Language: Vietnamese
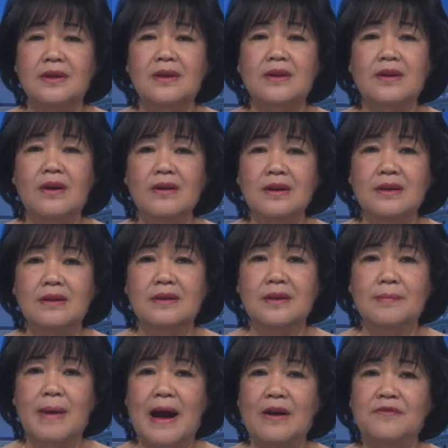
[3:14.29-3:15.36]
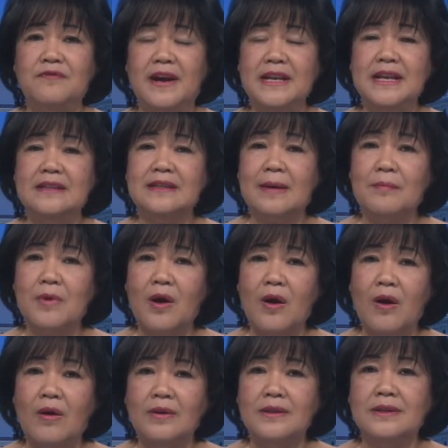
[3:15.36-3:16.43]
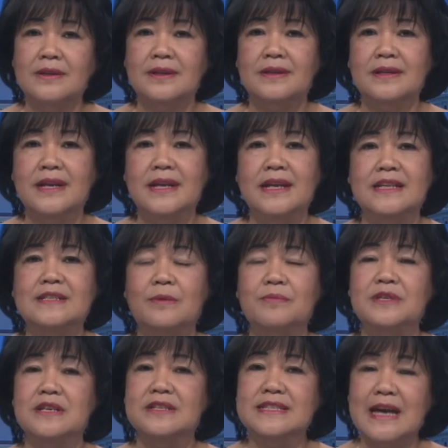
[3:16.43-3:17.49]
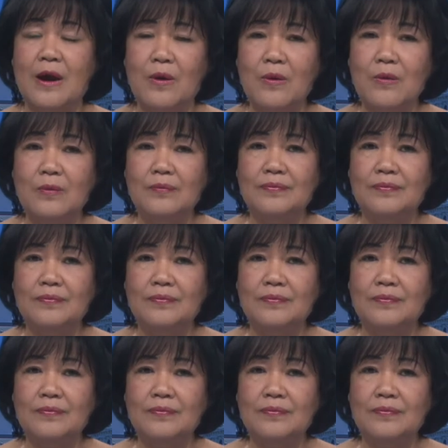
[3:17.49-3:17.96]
Có người bảo phải đi thăm con, đi trong giữ cháu.